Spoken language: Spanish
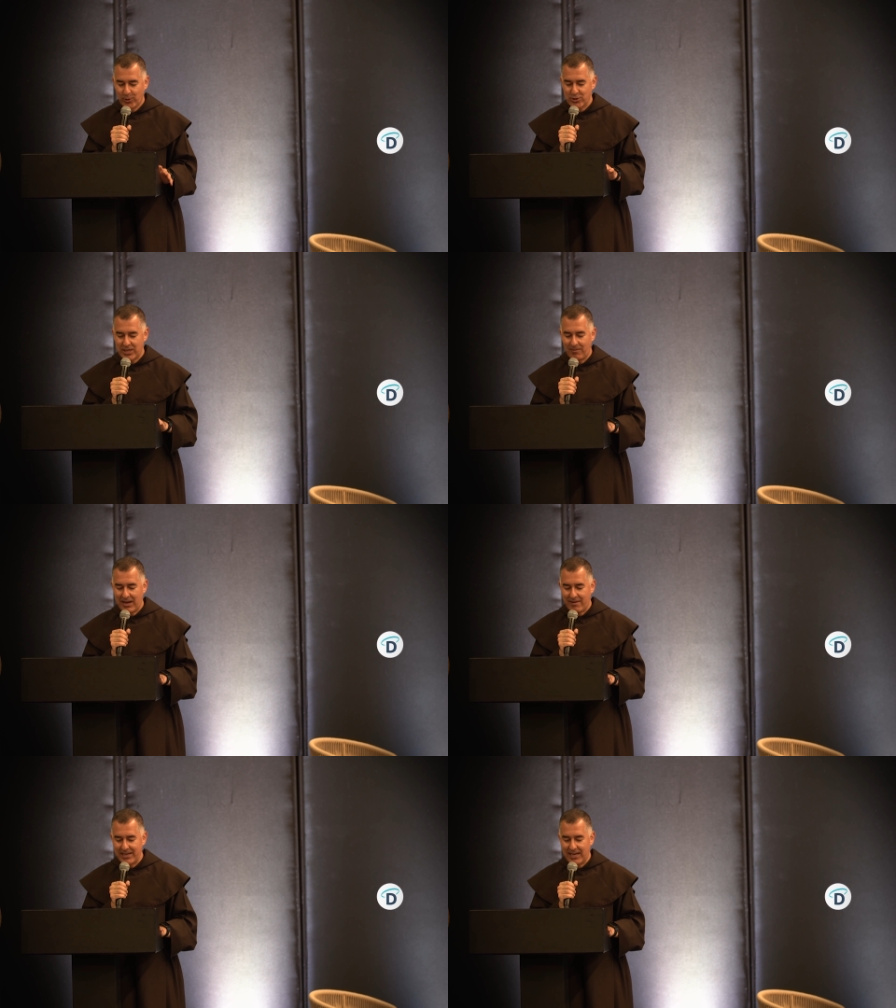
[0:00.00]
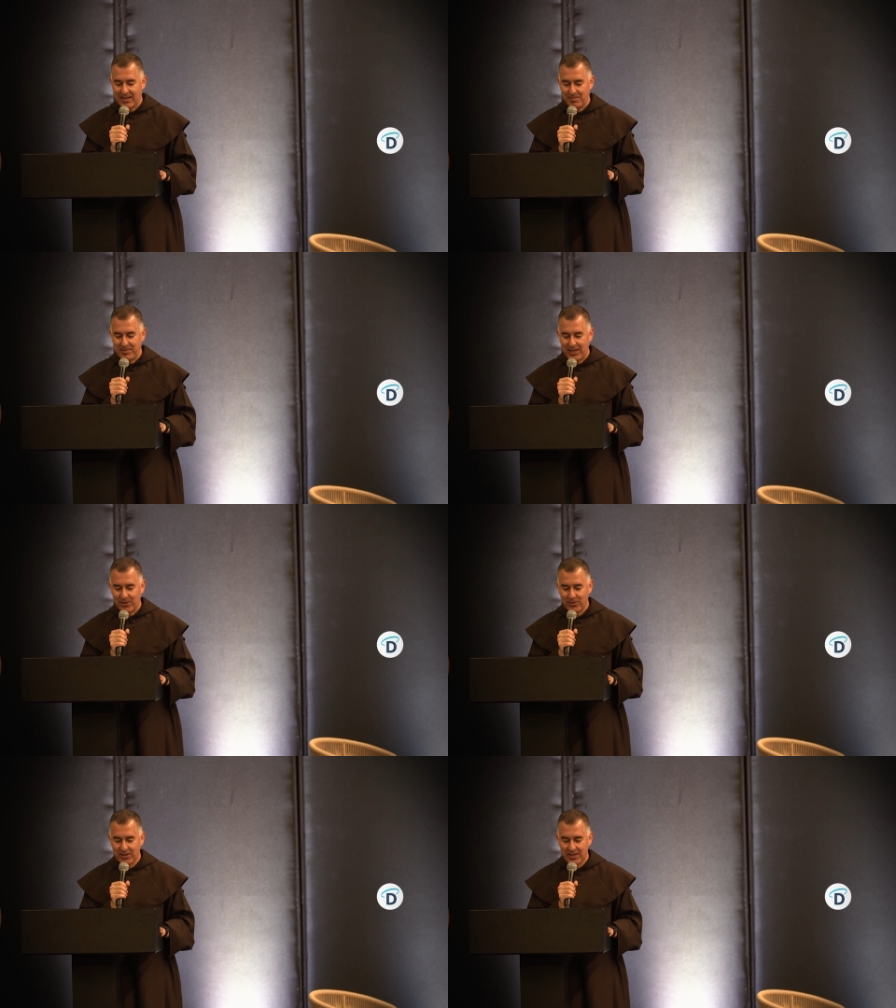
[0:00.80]
nos hablaba en el
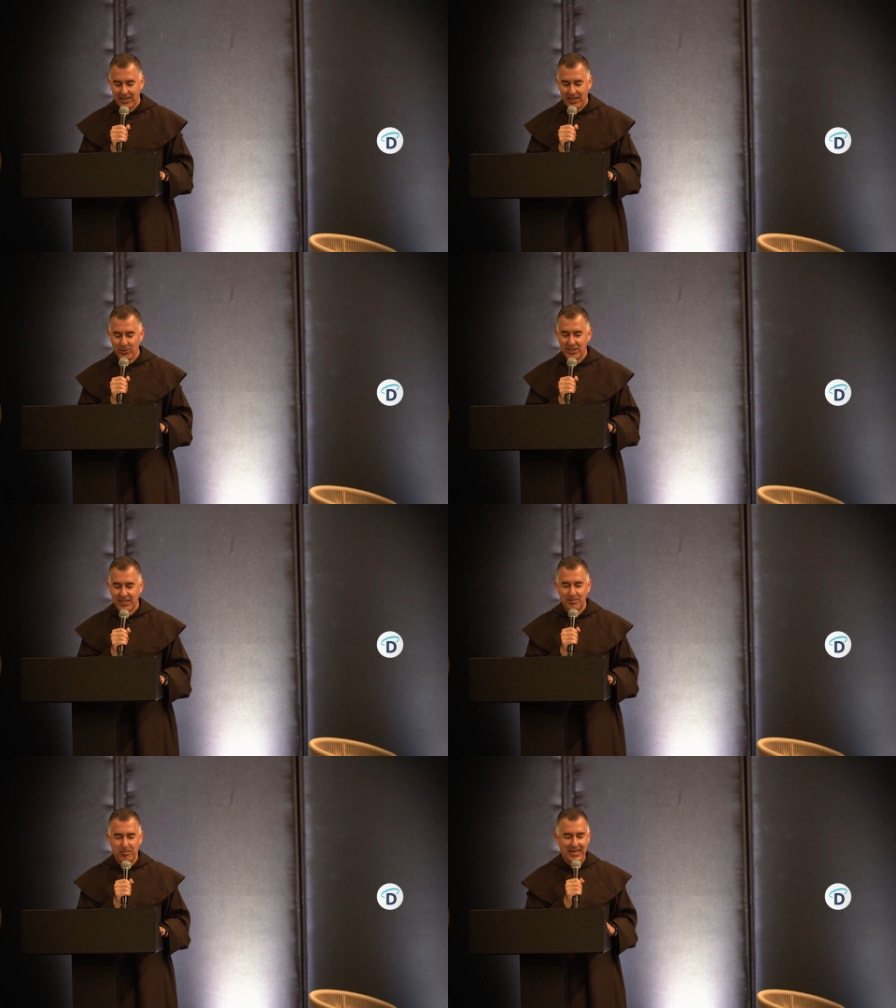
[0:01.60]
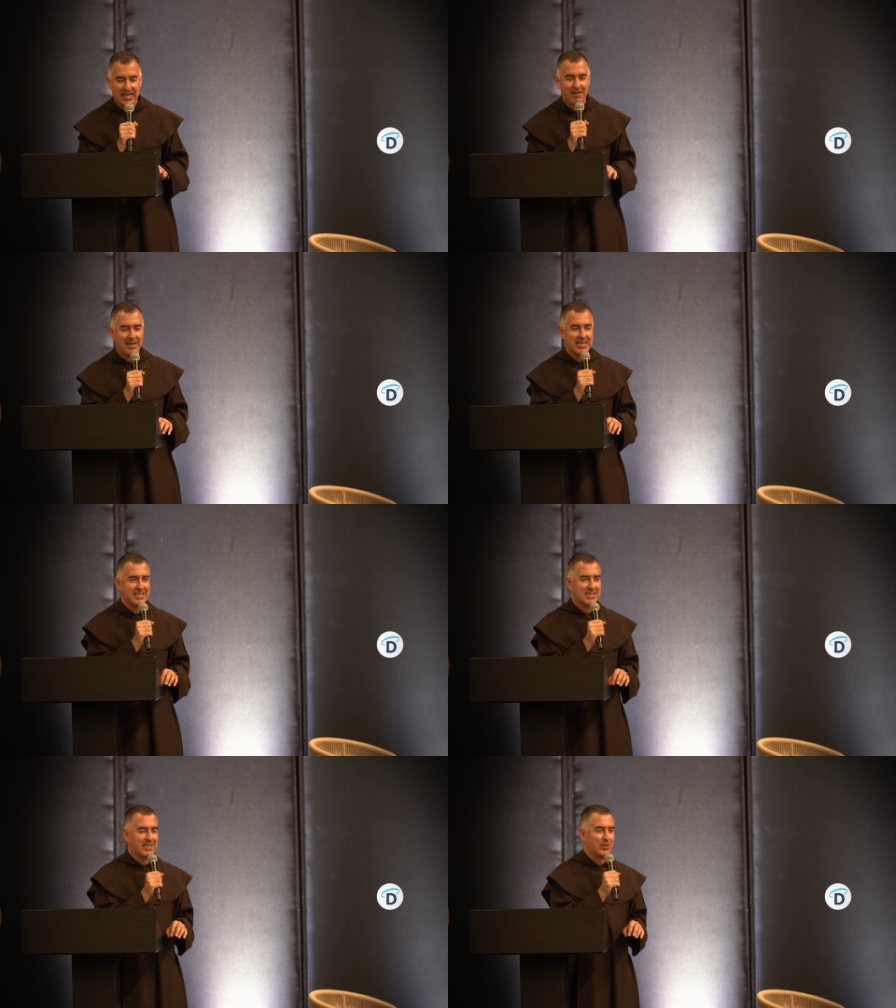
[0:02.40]
camino y nos explicaba las
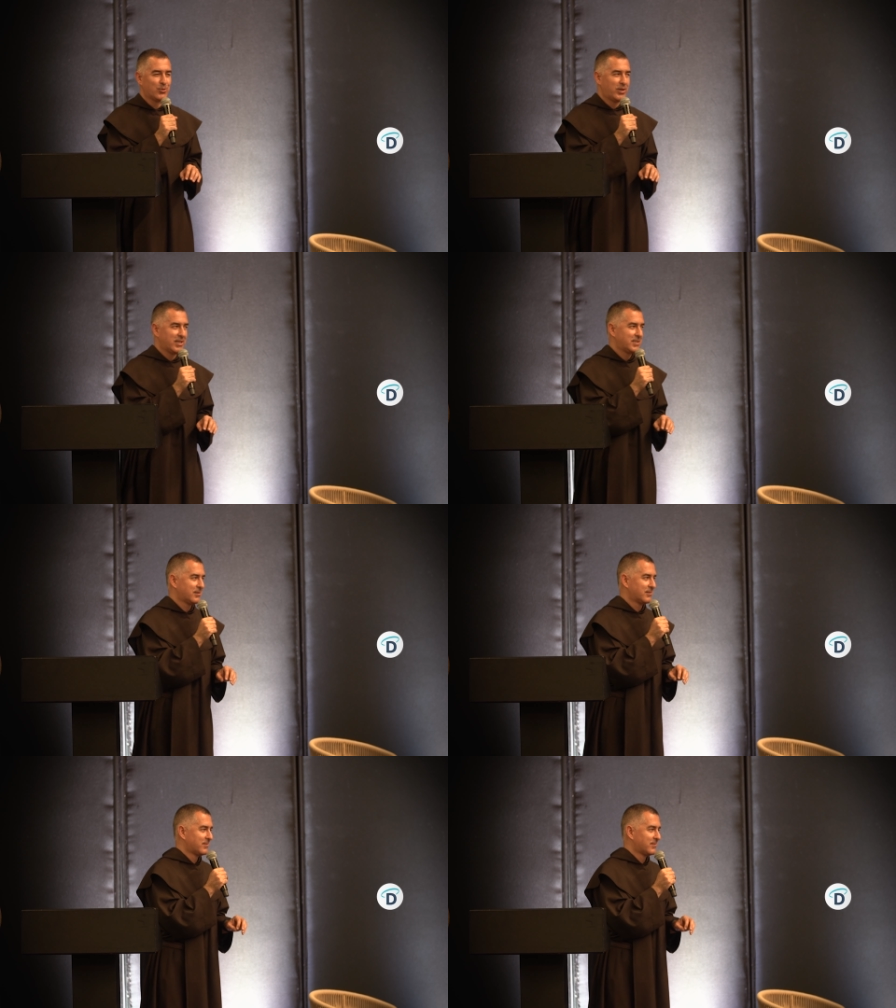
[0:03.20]
escrituras.